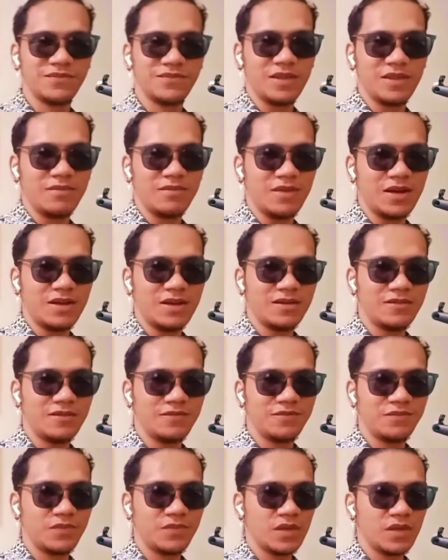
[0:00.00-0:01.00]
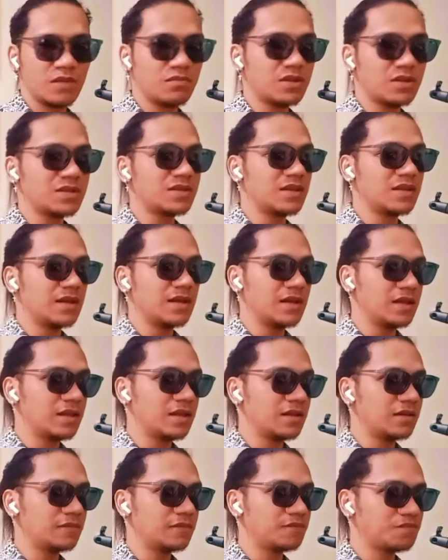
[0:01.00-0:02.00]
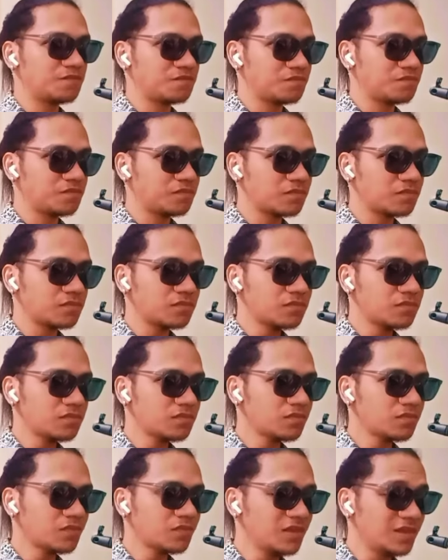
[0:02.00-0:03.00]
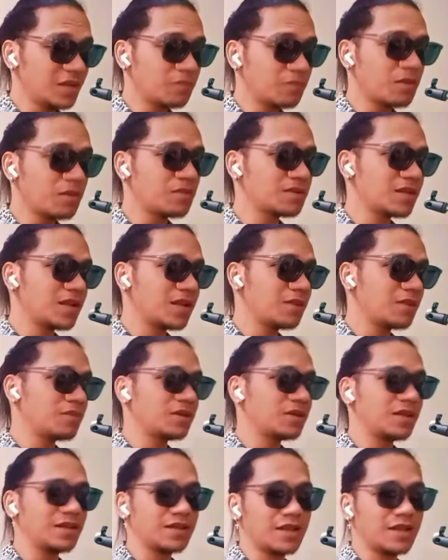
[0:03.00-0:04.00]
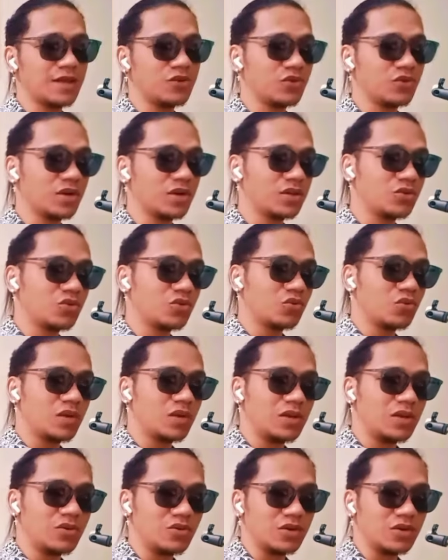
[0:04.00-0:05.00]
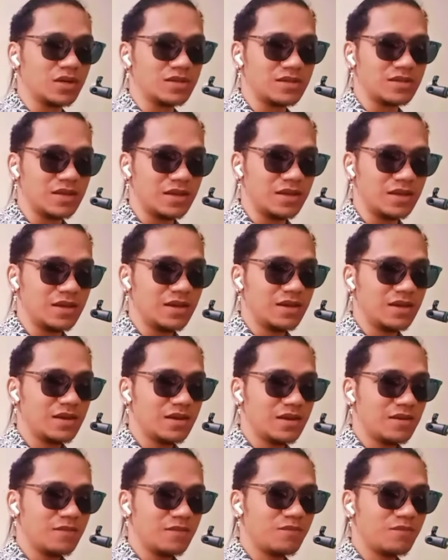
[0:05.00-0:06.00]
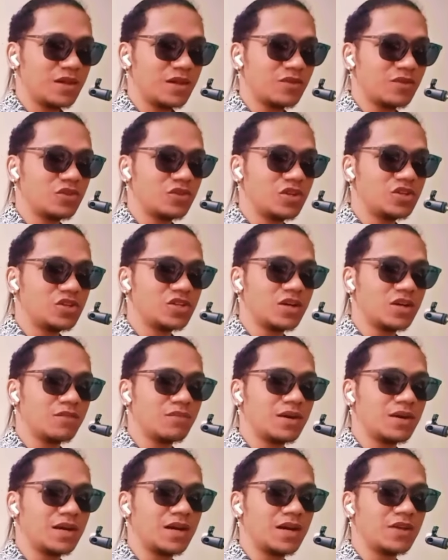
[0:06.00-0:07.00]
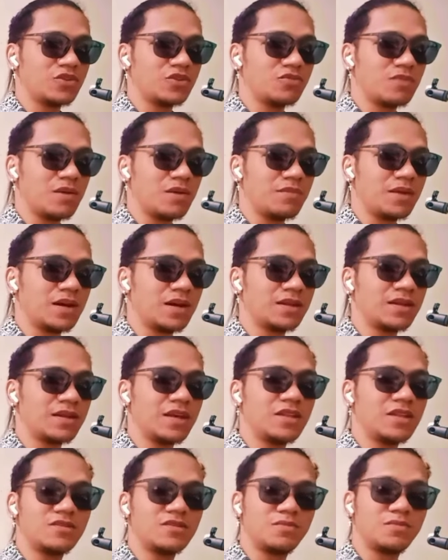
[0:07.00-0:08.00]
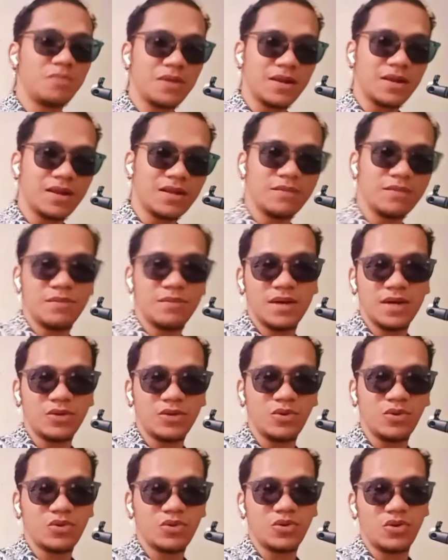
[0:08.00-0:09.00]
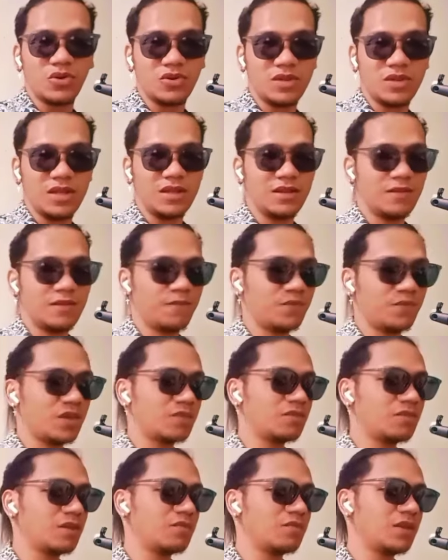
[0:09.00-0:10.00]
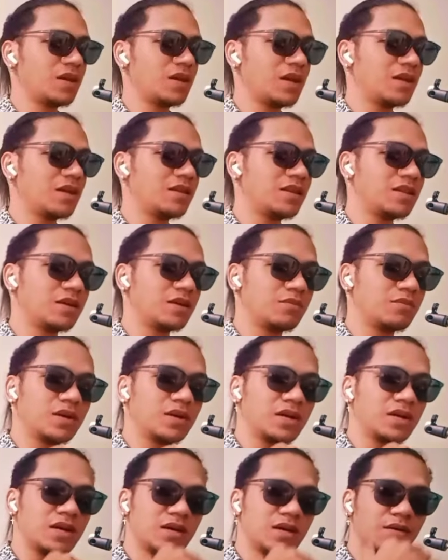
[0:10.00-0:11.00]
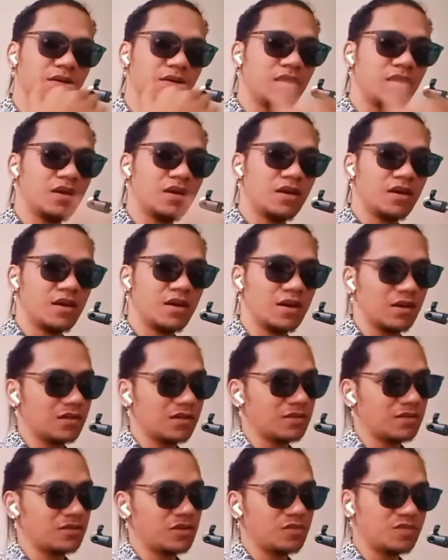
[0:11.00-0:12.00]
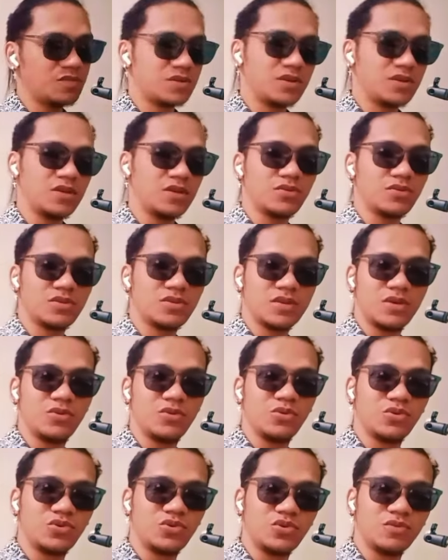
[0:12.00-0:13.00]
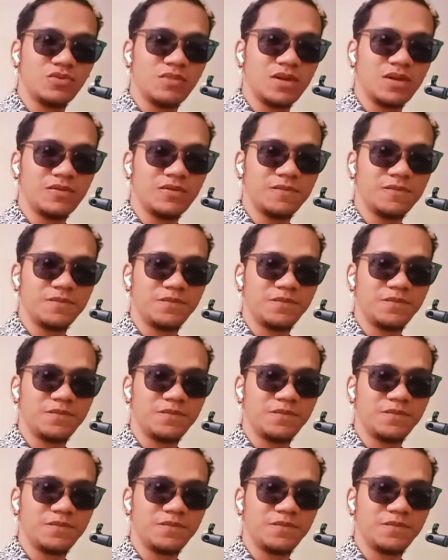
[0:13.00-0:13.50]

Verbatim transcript: 'Di ba? But still, nagpapasalamat din tayo kay Doc William kasi meron din siyang mga ano ba, mga na-inspira na mga doktor din na magbigay din ng mga health tips dito sa YouTube ano.